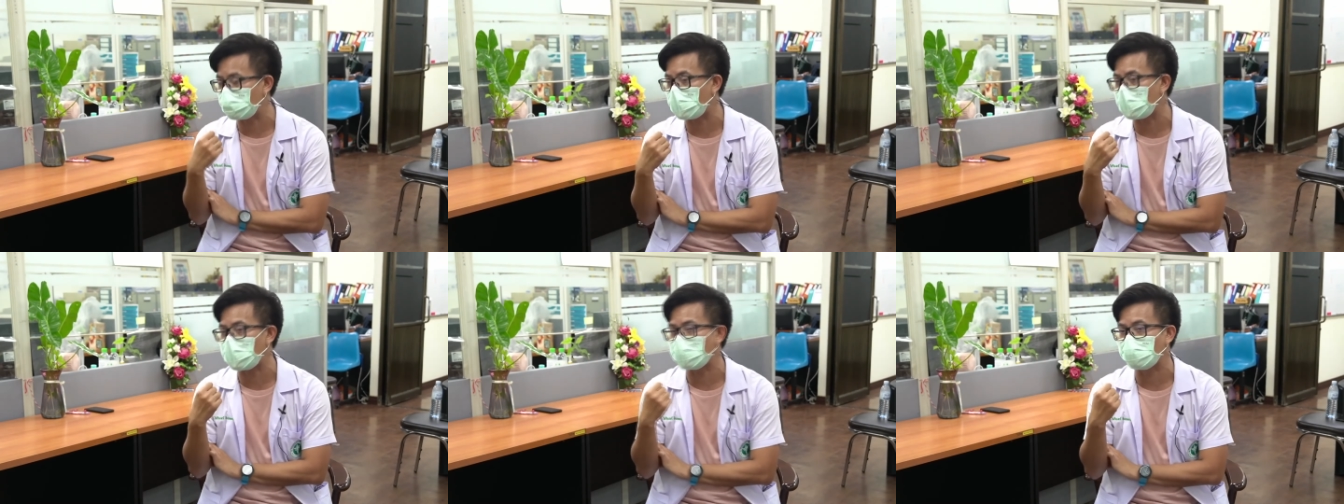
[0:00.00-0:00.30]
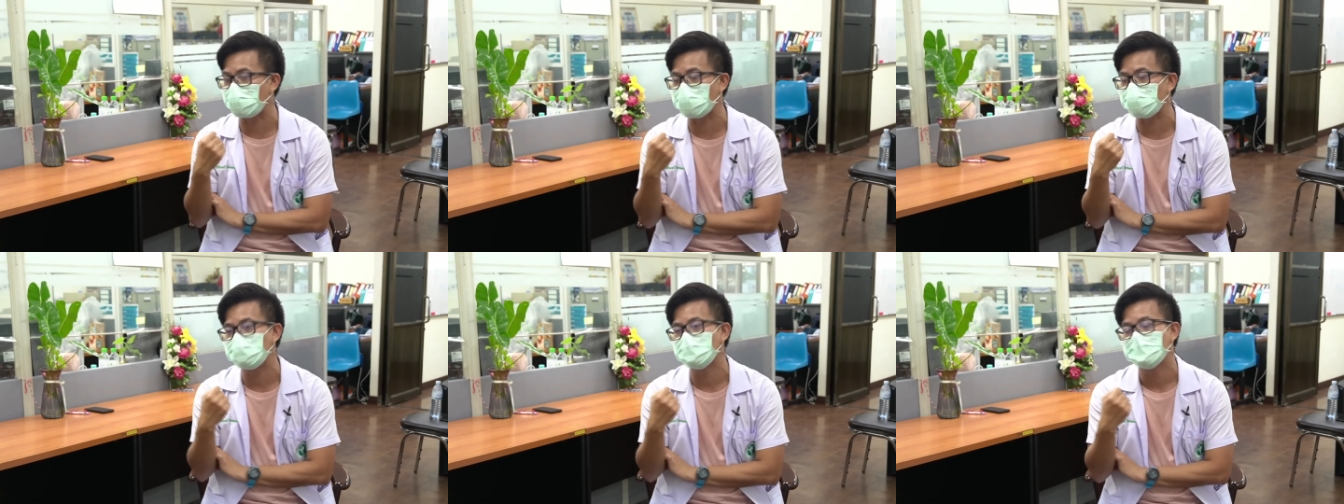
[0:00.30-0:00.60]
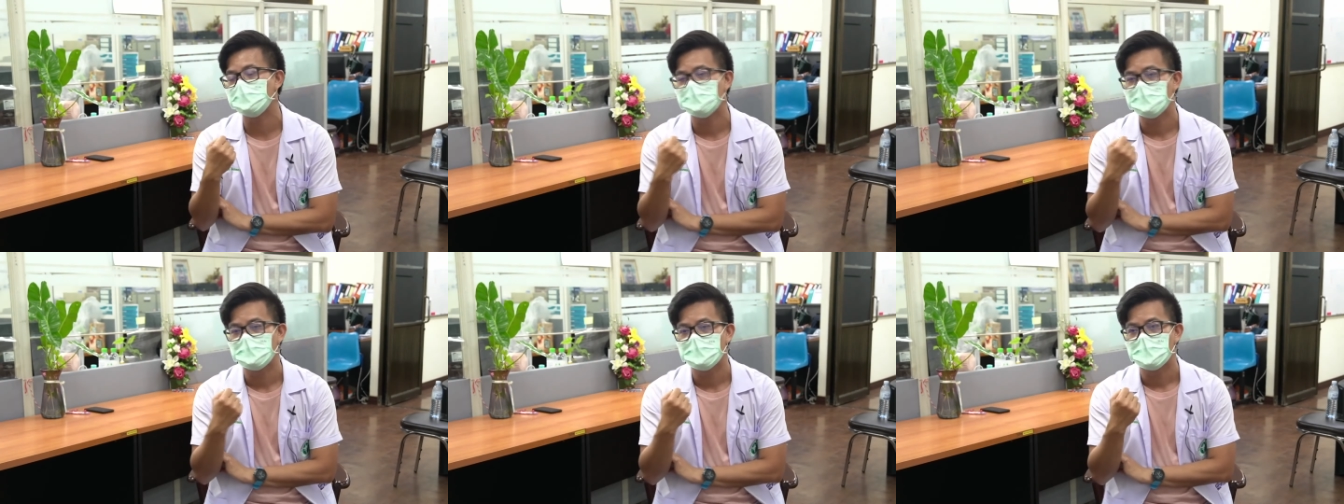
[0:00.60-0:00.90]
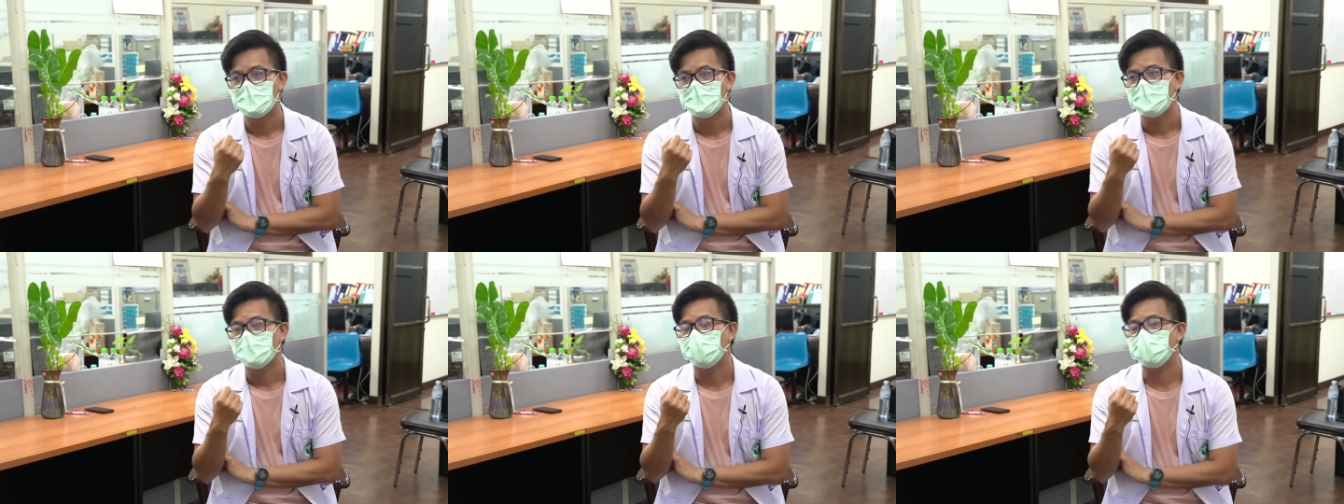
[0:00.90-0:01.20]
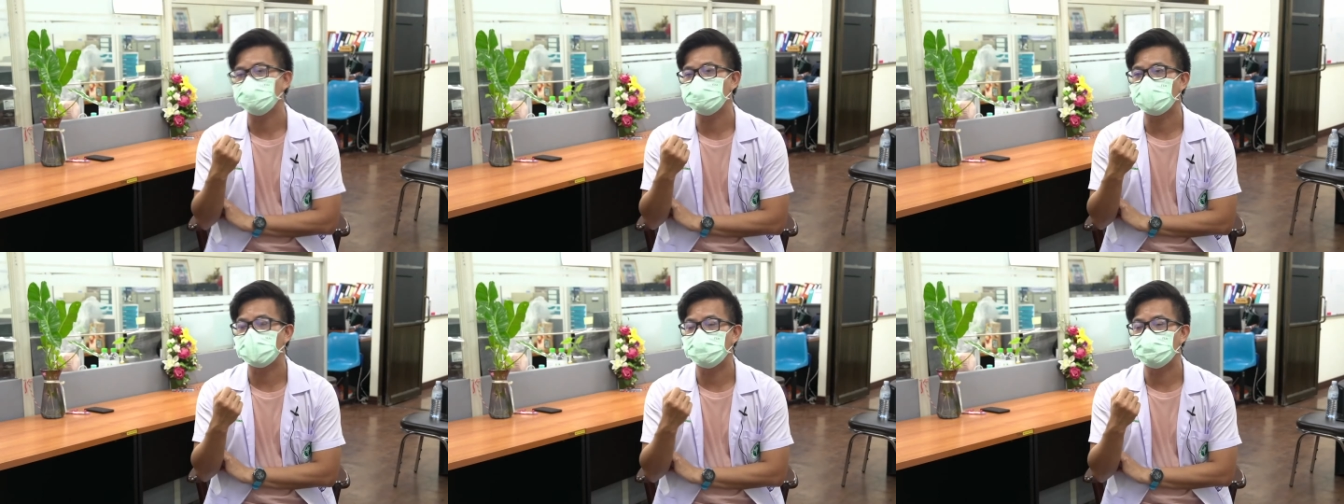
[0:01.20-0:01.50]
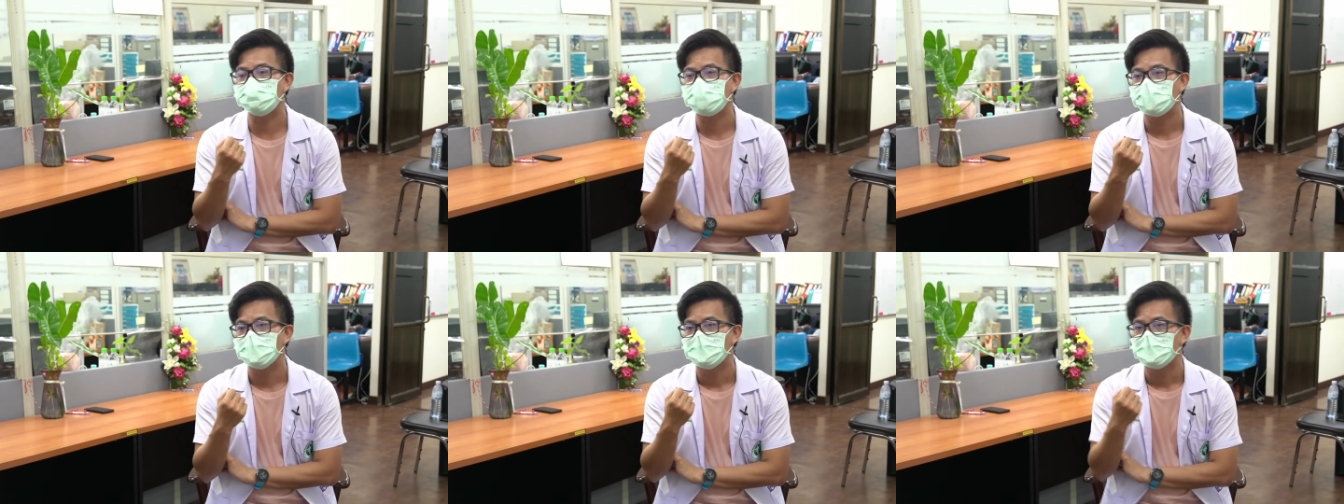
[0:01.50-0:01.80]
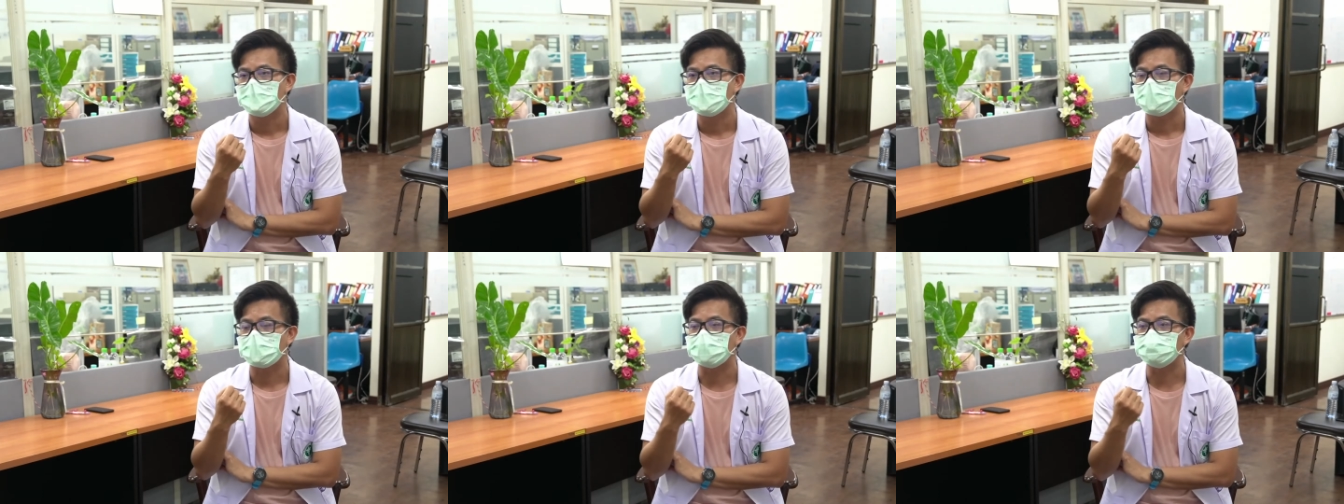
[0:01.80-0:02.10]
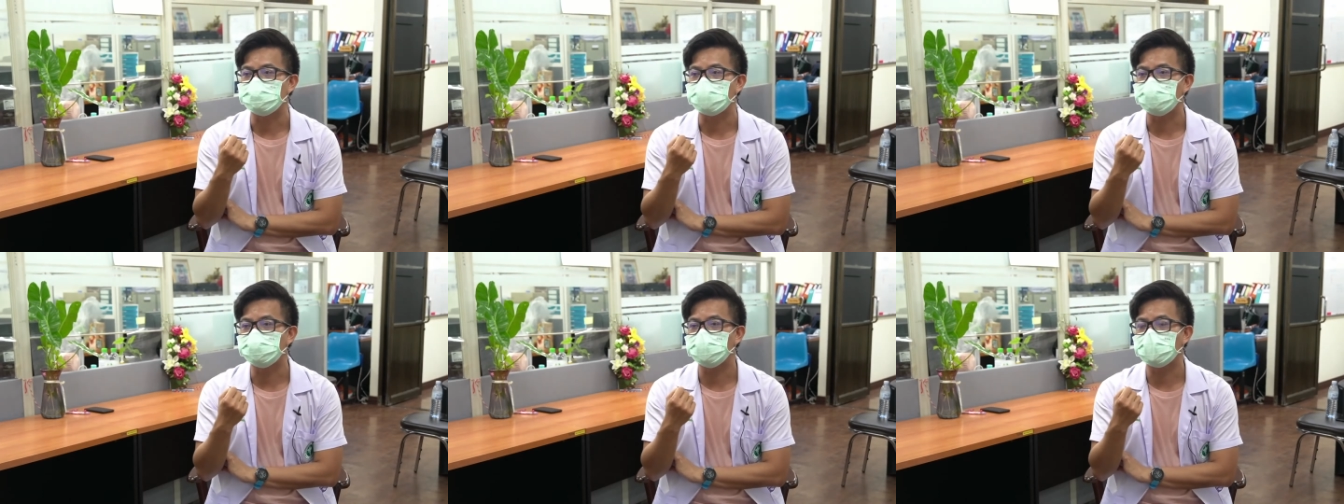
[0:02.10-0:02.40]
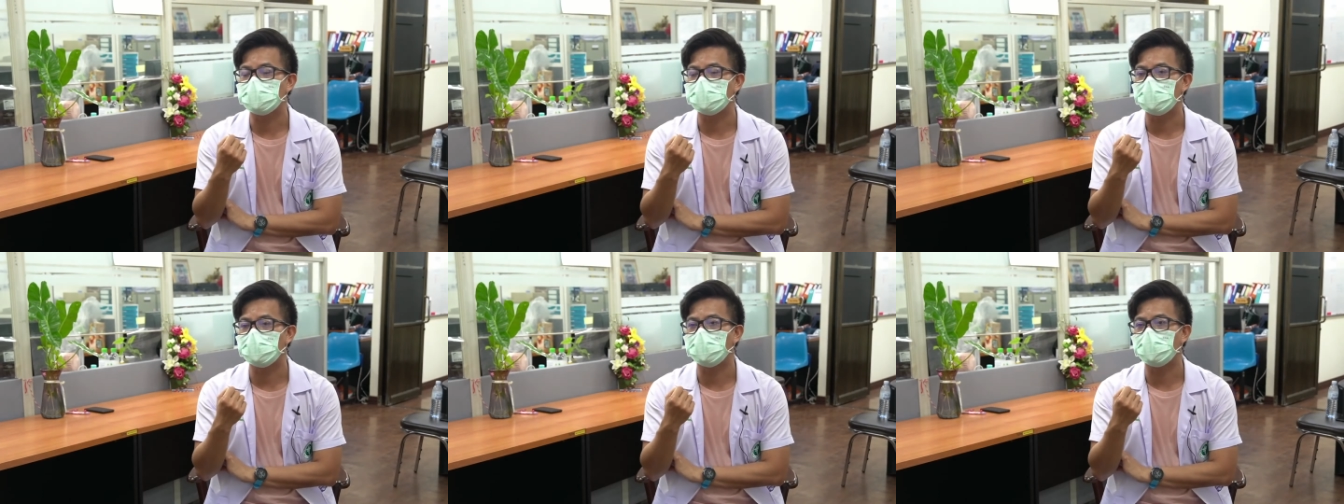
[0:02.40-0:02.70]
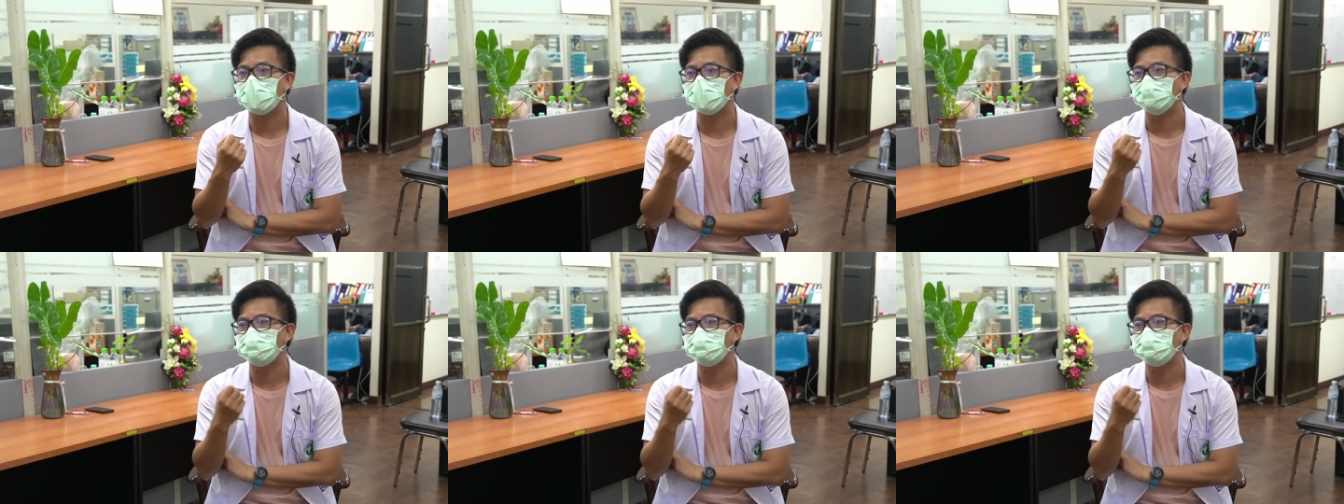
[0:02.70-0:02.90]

บ้างนะเพราะฉะนั้นการใช้ชีวิตก็